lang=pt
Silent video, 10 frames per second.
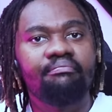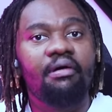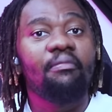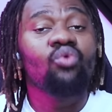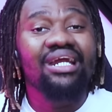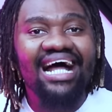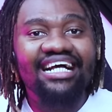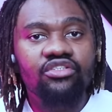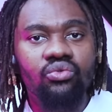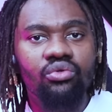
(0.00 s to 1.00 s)
O papoite do
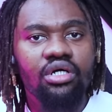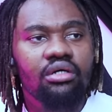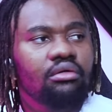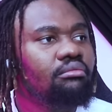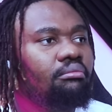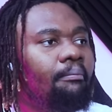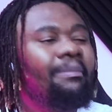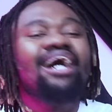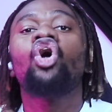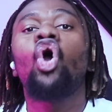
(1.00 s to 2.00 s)
arraso
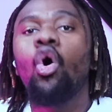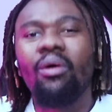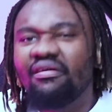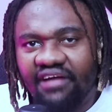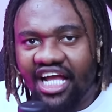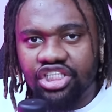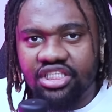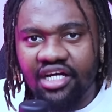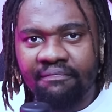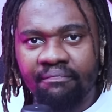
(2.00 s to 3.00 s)
bancou a
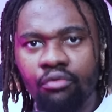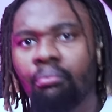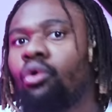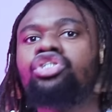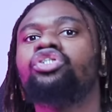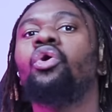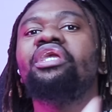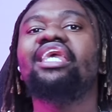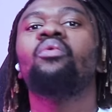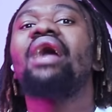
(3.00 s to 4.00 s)
festa, mostrou
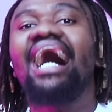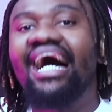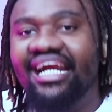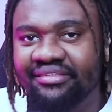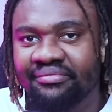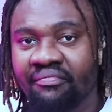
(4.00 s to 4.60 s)
que é o cara.